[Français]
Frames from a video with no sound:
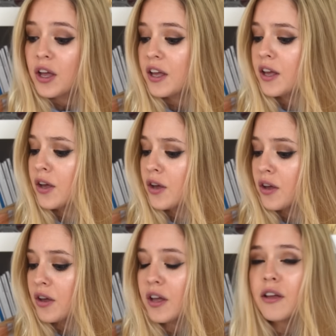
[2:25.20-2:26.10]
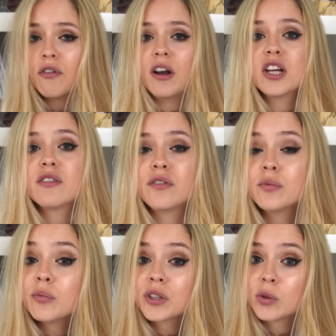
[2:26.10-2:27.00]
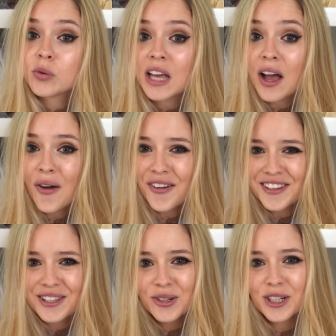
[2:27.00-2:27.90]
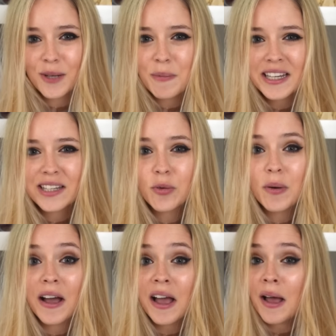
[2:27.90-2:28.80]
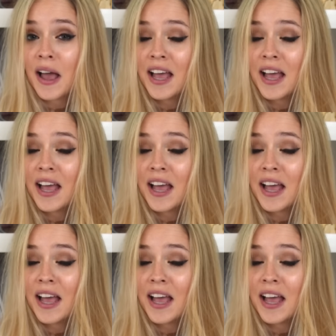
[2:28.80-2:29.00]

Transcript: Et, voilà, je vais vous montrer tout ça en vidéo. J'espère que ça vous plaira.